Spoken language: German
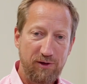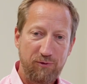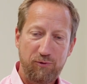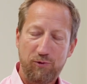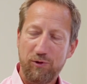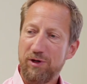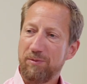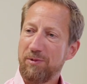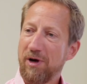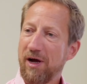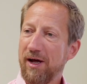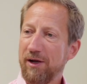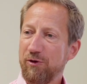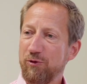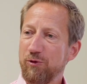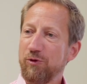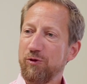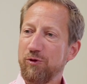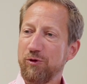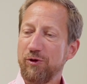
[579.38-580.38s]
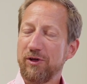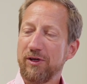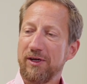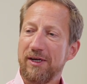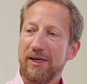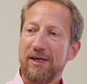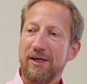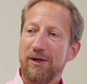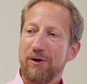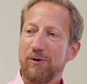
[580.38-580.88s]
ich führe die Beratung durch
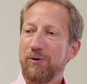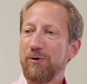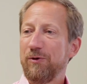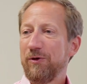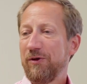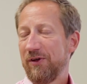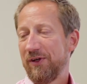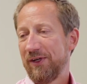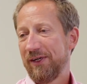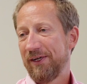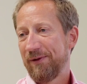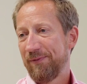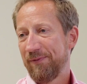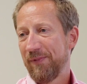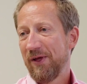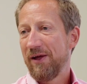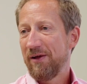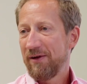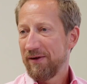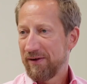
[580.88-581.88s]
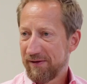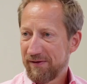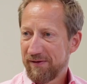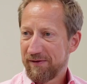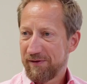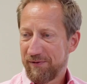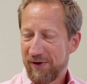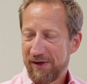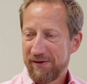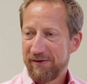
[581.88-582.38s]
und ähm, das
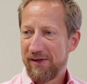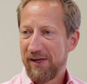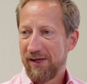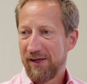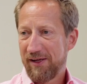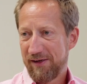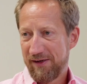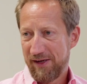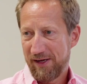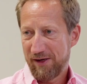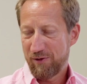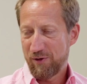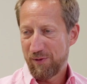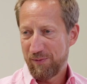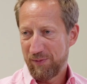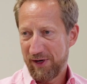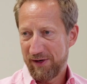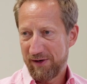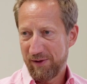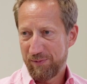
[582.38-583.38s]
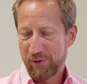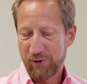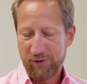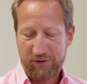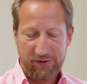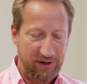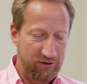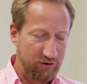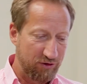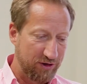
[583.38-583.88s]
ist quasi der, der komplette
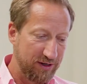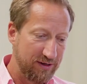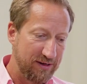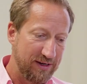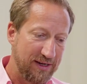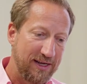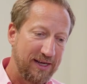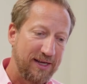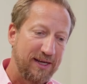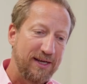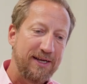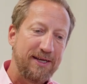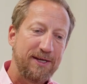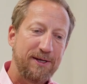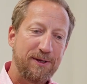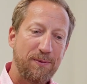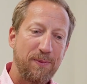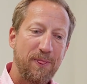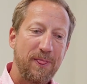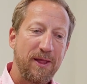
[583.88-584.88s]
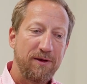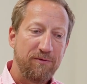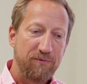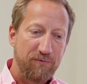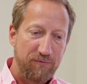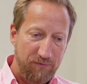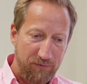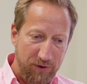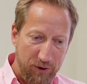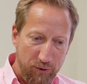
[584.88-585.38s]
Prozessschritt. Ähm,
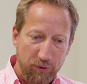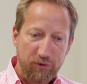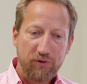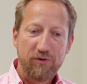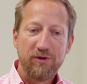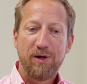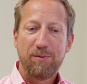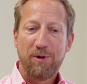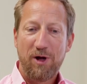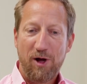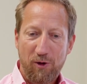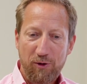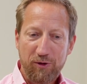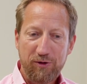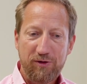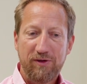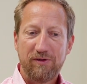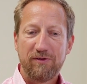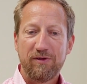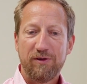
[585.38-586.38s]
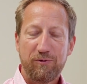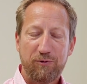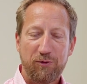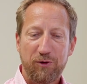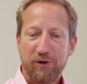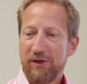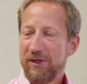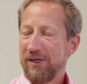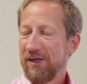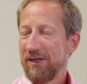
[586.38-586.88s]
wir nutzen aber auch diese
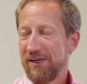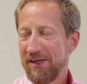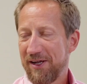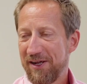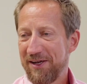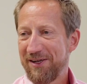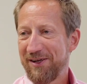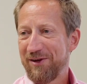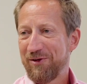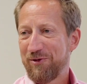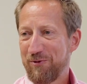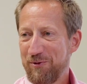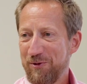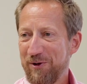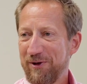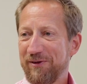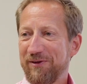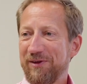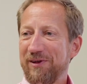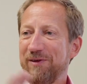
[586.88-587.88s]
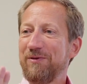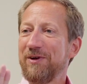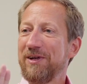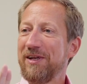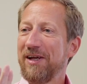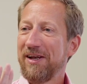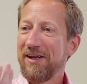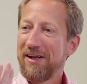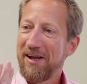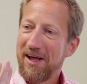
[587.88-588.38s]
von dir genannten Tools, die wir
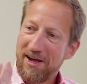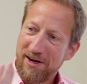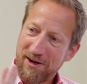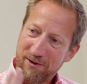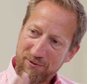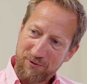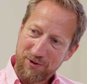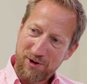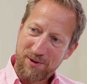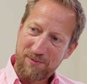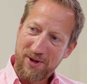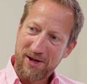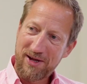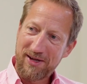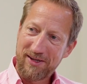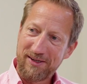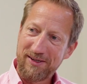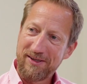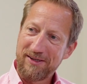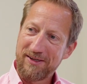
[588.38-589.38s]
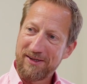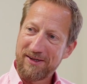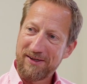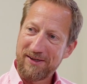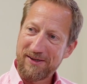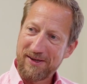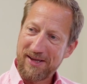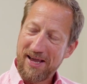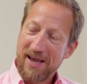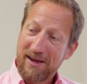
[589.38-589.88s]
dann einer
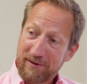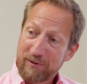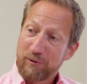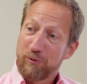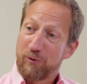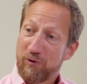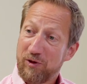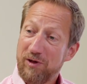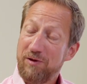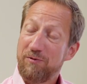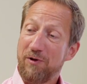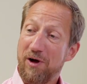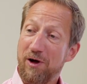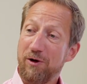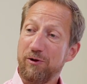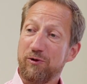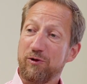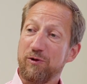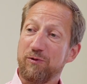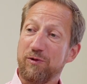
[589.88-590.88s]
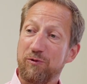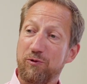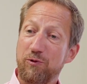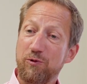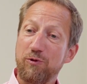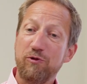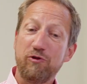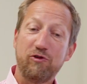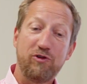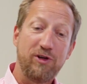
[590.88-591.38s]
Firma äh, exklusiv auch zur
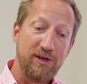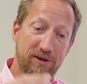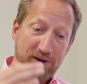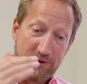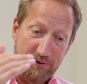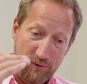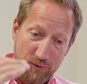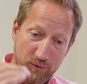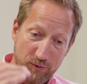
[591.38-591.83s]
Verfügung stellen, dass